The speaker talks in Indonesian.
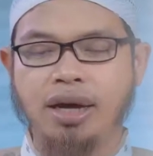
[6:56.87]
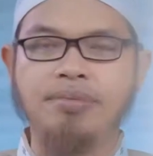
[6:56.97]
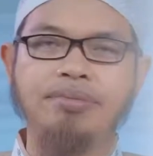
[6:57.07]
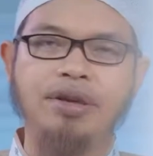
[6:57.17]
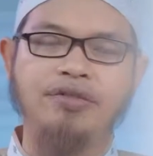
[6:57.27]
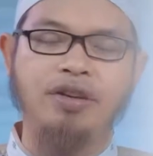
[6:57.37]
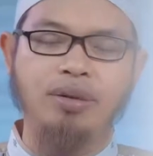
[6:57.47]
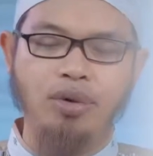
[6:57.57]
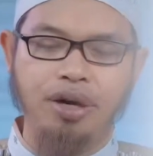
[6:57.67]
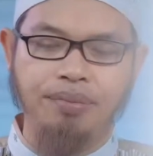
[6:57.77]
ahammi fal
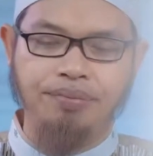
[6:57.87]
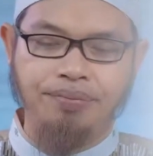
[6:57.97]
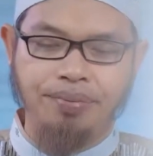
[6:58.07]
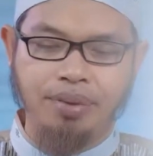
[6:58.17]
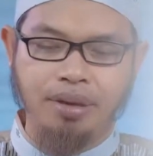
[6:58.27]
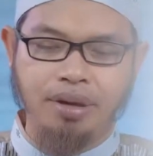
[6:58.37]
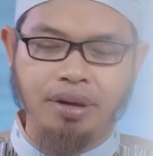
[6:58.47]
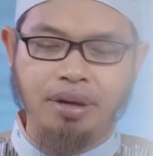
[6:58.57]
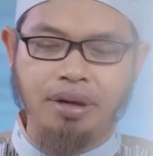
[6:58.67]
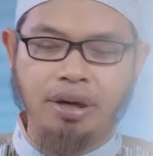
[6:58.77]
muhim.
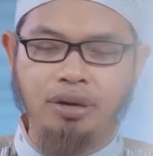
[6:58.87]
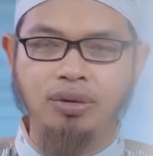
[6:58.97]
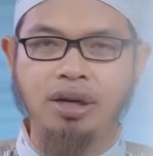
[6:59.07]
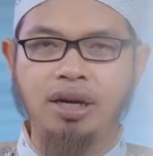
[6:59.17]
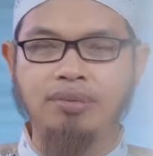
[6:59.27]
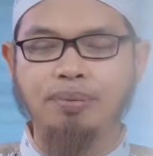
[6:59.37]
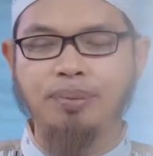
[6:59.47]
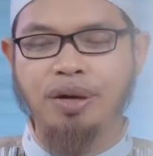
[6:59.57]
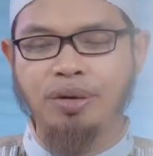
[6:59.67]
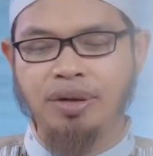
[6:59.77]
Yaitu dengan
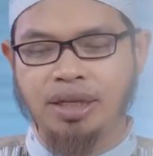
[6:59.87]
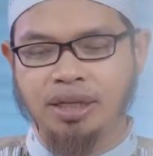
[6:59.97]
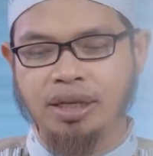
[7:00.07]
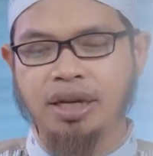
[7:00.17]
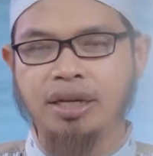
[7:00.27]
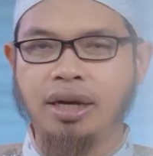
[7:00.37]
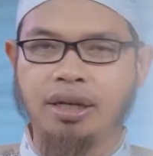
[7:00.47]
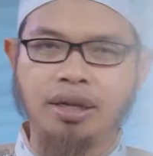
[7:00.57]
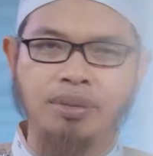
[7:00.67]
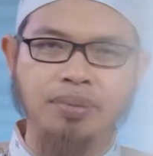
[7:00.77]
memprioritaskan
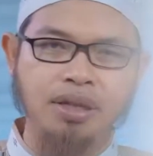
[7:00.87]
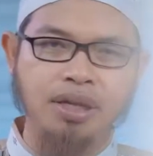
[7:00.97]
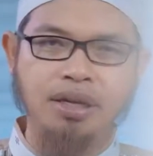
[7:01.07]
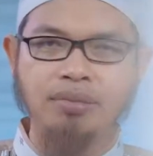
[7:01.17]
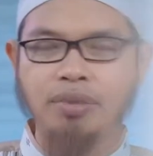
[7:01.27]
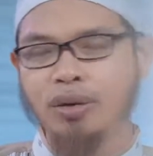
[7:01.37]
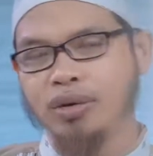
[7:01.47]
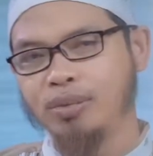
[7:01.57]
yang terpenting baru